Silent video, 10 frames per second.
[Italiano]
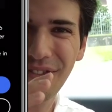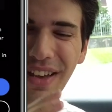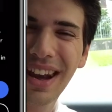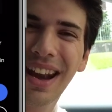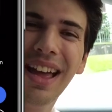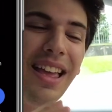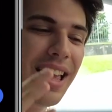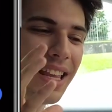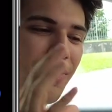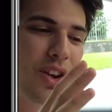referral
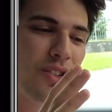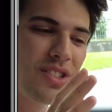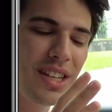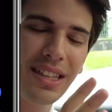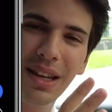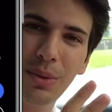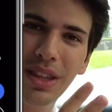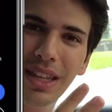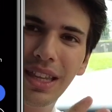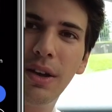che vi consente
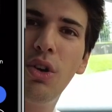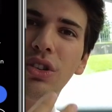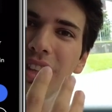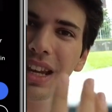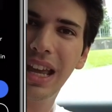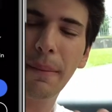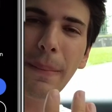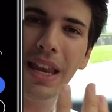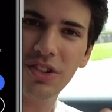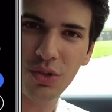quindi di ottenere
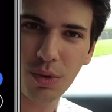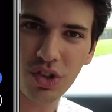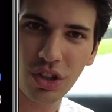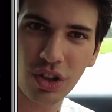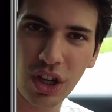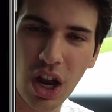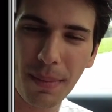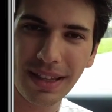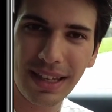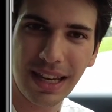1500
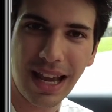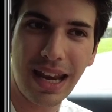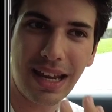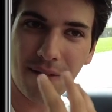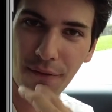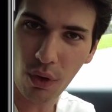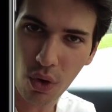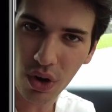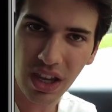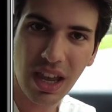km di ricarica
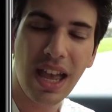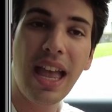voi